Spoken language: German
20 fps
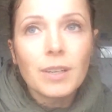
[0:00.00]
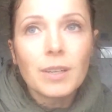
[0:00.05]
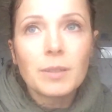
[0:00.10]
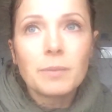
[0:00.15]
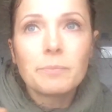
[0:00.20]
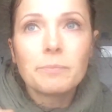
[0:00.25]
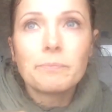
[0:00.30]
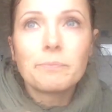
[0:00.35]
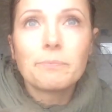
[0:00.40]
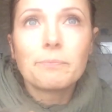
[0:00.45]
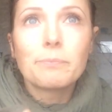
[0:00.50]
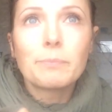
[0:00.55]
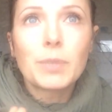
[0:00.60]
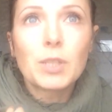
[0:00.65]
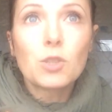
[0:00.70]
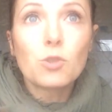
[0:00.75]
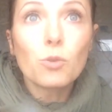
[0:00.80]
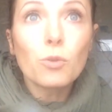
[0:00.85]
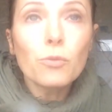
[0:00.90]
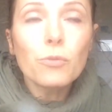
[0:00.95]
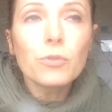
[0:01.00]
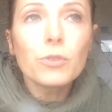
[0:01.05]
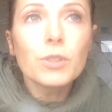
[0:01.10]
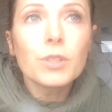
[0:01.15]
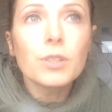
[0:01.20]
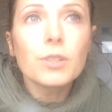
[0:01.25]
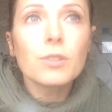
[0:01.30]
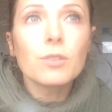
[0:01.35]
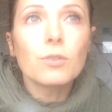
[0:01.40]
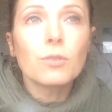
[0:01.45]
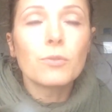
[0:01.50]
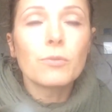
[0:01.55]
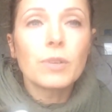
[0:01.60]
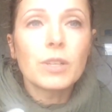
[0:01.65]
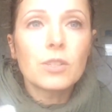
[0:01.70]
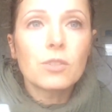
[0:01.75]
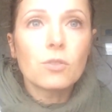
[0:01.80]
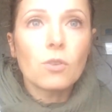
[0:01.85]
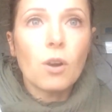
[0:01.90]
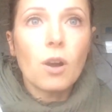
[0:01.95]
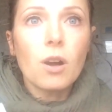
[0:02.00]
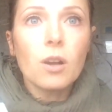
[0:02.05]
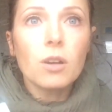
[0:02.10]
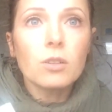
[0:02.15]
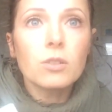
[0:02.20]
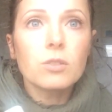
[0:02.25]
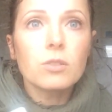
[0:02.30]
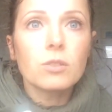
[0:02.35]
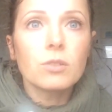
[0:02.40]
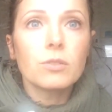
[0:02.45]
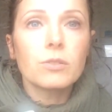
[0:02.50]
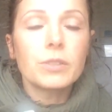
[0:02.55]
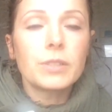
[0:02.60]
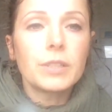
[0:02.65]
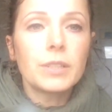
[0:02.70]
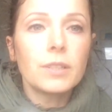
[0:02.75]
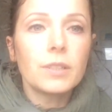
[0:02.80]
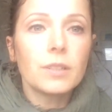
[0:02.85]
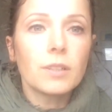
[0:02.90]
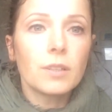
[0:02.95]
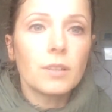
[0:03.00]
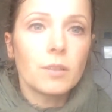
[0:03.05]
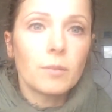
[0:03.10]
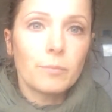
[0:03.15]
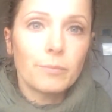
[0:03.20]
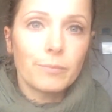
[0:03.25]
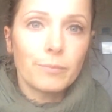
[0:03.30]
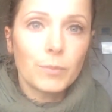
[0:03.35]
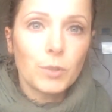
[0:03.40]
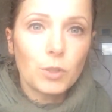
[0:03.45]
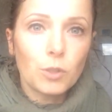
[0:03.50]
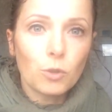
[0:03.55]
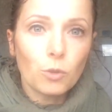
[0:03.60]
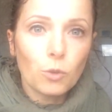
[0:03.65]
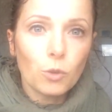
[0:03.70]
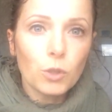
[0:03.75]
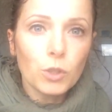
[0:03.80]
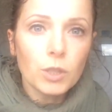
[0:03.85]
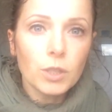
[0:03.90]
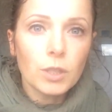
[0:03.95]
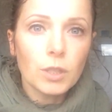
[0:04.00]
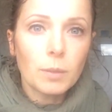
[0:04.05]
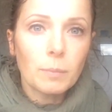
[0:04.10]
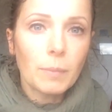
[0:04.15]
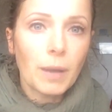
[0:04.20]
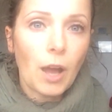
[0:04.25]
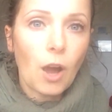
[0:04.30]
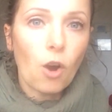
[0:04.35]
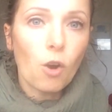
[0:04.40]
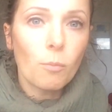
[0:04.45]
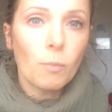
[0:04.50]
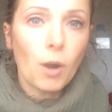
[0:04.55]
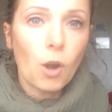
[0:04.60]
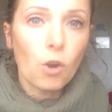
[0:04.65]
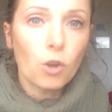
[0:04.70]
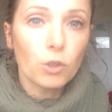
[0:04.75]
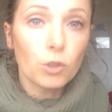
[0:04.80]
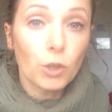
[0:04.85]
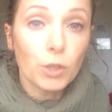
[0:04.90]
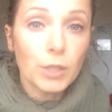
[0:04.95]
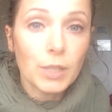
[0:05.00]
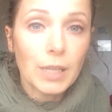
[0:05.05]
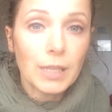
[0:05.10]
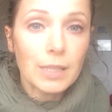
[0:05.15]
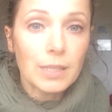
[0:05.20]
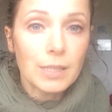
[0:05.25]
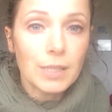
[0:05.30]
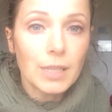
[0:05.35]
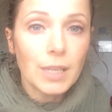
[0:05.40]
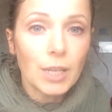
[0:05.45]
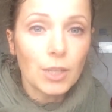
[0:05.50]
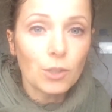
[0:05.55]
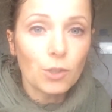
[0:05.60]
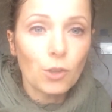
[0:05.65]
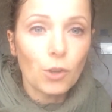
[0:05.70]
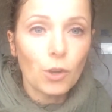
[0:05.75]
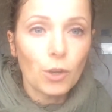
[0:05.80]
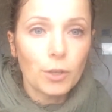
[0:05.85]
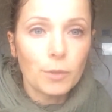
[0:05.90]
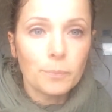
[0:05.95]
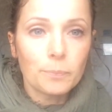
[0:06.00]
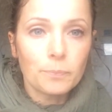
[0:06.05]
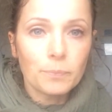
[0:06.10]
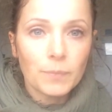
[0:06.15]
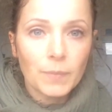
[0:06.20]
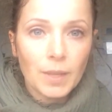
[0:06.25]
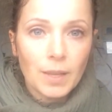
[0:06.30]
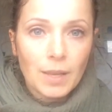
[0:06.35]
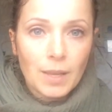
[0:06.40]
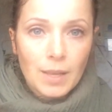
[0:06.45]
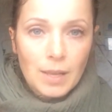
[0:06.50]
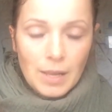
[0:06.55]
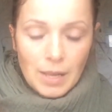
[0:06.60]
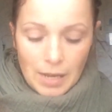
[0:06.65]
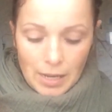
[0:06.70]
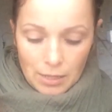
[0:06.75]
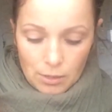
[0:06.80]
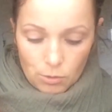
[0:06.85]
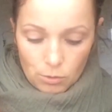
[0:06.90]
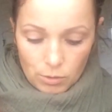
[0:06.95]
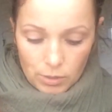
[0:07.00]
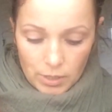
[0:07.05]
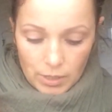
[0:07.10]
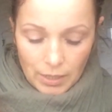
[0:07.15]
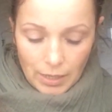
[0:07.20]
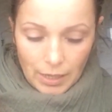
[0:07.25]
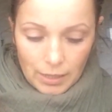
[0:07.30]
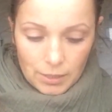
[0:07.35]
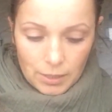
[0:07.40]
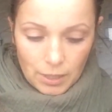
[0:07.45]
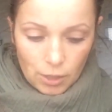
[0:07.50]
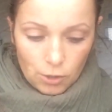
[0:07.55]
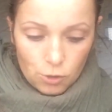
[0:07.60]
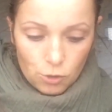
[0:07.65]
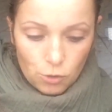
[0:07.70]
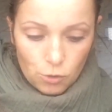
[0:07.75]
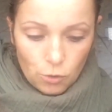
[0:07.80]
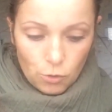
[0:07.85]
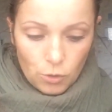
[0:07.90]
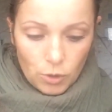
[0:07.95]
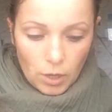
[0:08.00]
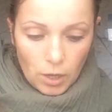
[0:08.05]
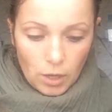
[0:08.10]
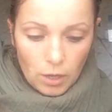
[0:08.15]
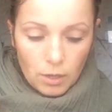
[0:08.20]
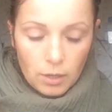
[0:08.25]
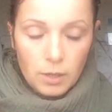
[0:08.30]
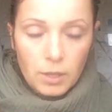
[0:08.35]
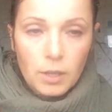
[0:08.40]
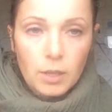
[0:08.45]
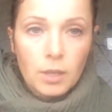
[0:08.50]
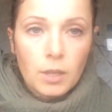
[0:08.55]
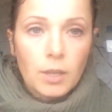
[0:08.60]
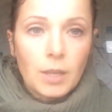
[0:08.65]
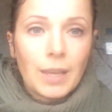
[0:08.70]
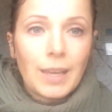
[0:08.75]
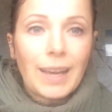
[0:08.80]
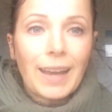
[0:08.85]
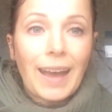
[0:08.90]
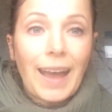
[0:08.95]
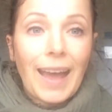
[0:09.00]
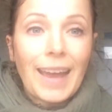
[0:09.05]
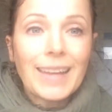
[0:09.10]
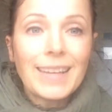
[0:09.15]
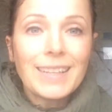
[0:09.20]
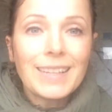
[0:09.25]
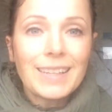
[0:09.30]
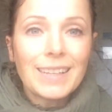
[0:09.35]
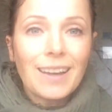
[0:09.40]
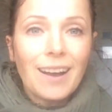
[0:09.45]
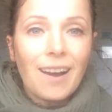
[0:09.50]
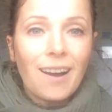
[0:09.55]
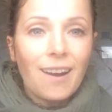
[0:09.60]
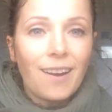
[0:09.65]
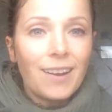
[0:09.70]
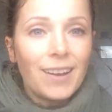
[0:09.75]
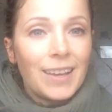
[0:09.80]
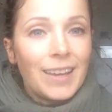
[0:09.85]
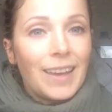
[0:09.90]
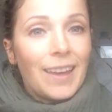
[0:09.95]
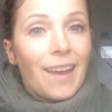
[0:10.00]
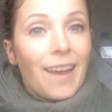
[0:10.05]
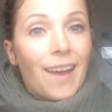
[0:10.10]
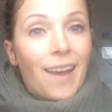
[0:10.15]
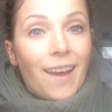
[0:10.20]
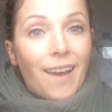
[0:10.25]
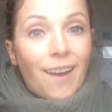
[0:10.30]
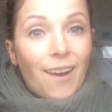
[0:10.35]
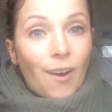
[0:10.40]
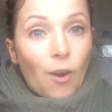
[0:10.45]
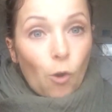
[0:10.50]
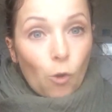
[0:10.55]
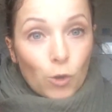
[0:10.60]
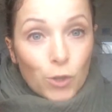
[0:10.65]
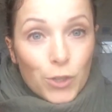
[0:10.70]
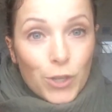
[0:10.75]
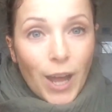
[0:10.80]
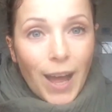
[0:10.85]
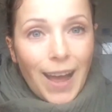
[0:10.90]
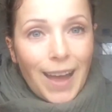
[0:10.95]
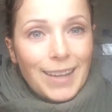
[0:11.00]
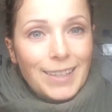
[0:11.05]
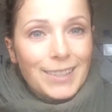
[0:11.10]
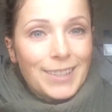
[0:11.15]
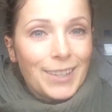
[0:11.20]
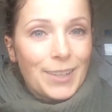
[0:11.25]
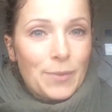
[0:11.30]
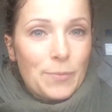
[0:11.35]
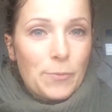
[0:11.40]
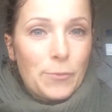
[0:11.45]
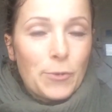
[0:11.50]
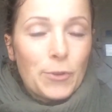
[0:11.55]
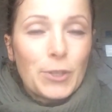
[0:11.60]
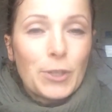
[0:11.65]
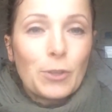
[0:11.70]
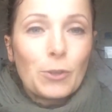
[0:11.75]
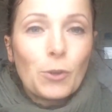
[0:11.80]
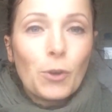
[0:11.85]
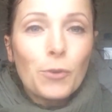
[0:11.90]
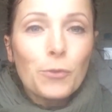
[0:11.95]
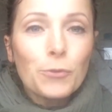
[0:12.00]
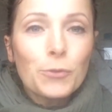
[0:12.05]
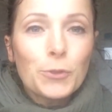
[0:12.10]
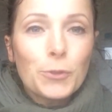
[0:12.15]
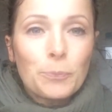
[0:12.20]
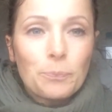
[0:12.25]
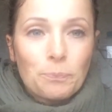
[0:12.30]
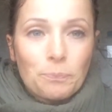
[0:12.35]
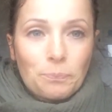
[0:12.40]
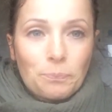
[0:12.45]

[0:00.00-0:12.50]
ähm, beduftet und versorgt, die ähm, Gerüche im Raum auch neutralisieren können. Also ist ein ganz, ganz schöner Reiniger, unter anderem für die Luft.